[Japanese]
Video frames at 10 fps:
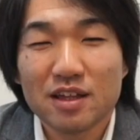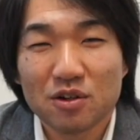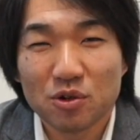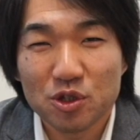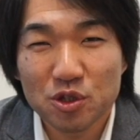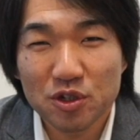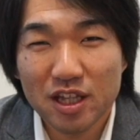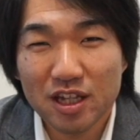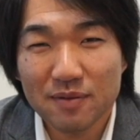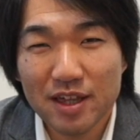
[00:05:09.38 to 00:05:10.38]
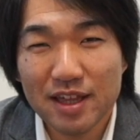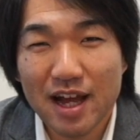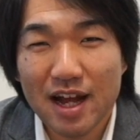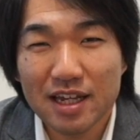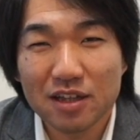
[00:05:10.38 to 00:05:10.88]
ンネルご視聴いただきまし
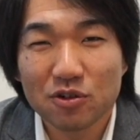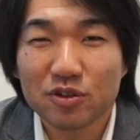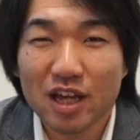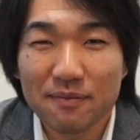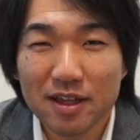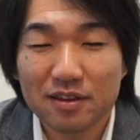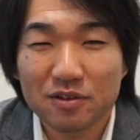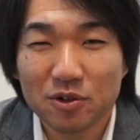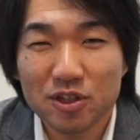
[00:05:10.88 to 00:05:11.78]
てありがとうございます。